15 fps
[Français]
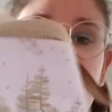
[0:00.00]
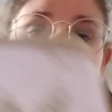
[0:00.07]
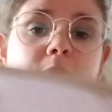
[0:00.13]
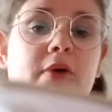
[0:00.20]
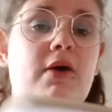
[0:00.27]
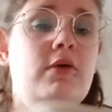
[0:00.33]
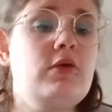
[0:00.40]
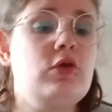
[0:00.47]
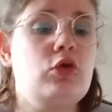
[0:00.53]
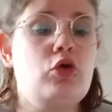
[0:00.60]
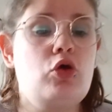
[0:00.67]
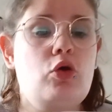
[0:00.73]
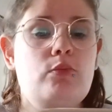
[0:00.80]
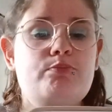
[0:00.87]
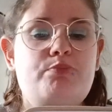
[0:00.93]
sympa.
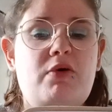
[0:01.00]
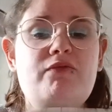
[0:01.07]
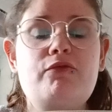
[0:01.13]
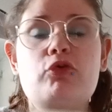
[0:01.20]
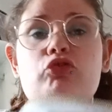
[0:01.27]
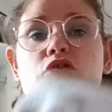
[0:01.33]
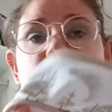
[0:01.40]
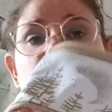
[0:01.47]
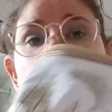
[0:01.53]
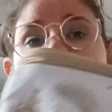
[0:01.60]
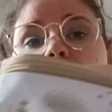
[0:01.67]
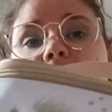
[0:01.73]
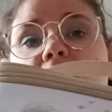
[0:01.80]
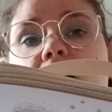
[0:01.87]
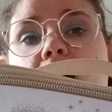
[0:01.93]
Pas forcément
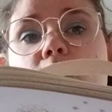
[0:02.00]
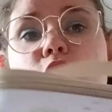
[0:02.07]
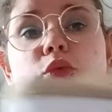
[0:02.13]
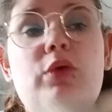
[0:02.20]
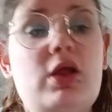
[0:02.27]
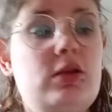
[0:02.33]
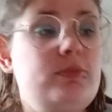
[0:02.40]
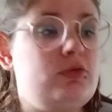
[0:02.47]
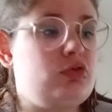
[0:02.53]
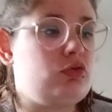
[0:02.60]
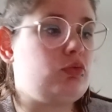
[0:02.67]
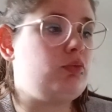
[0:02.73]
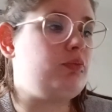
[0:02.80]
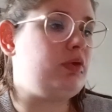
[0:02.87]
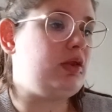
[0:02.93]
à offrir à Noël mais j'ai
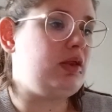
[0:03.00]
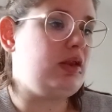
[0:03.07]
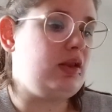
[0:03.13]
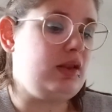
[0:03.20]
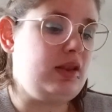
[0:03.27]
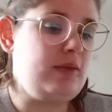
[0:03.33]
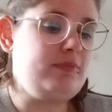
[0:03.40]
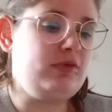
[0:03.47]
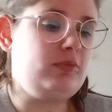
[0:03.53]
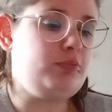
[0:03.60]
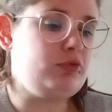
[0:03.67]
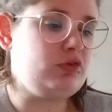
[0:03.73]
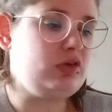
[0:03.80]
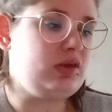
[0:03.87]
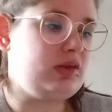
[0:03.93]
trouvé la petite
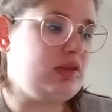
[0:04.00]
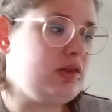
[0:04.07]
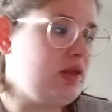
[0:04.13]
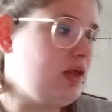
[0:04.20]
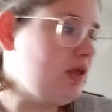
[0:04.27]
pochette